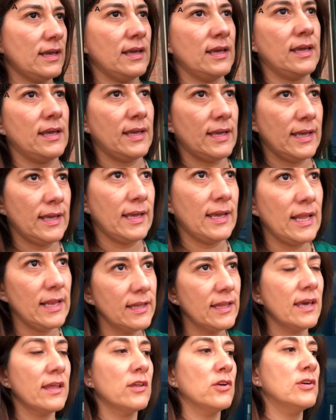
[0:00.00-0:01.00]
eh, el
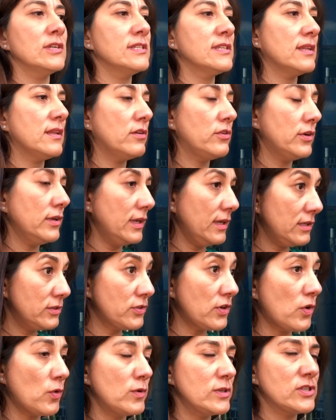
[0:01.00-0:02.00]
día de hoy se dio
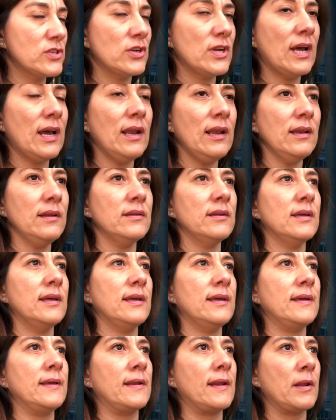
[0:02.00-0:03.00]
inicio a juicio oral
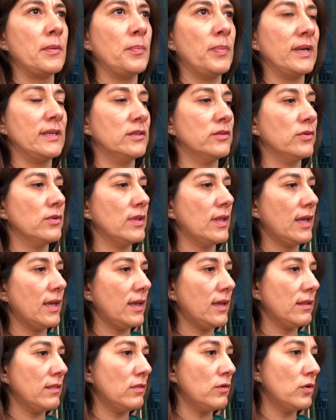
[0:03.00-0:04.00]
eh, respecto
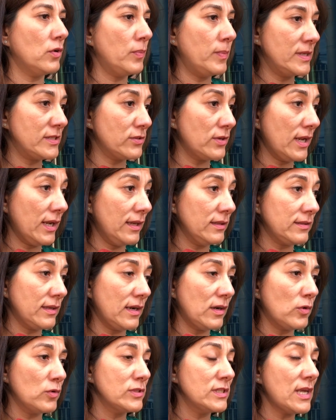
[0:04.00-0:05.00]
de dos personas que están
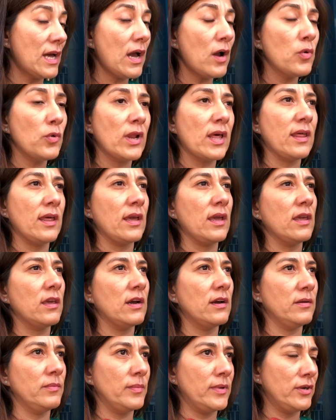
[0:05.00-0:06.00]
acusadas, una de
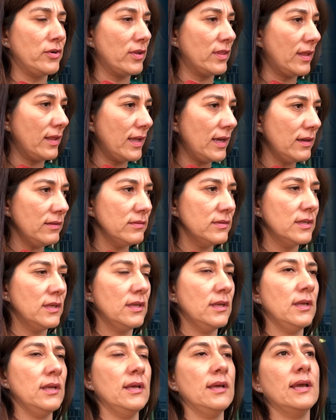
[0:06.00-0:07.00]
ellas menor de edad
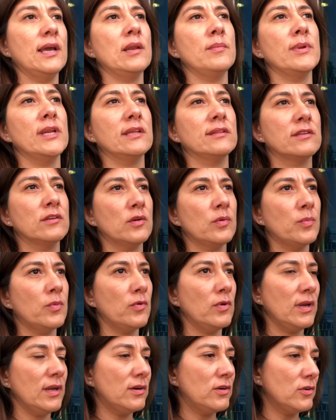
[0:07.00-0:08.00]
el Ministerio
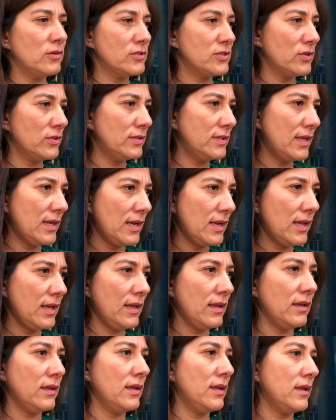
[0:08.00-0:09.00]
Público
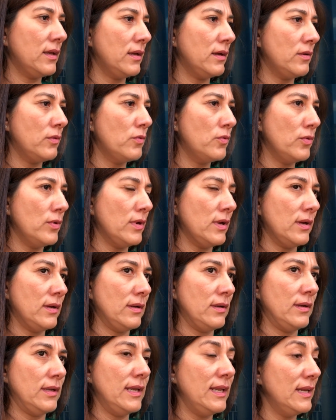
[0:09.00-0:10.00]
sostiene eh, un
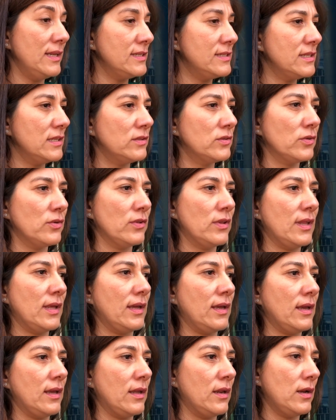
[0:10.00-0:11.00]
ilícito
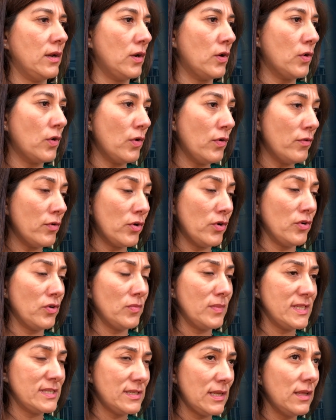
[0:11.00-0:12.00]
de robo con
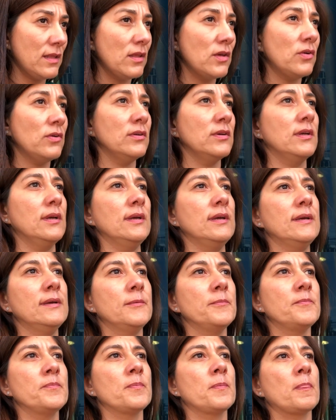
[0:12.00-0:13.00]
homicidio.
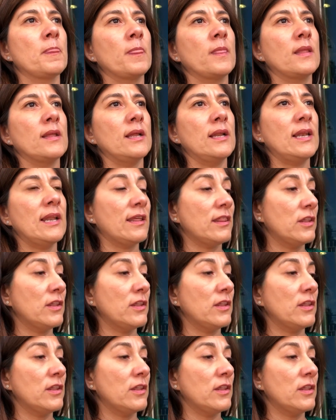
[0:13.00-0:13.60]
Las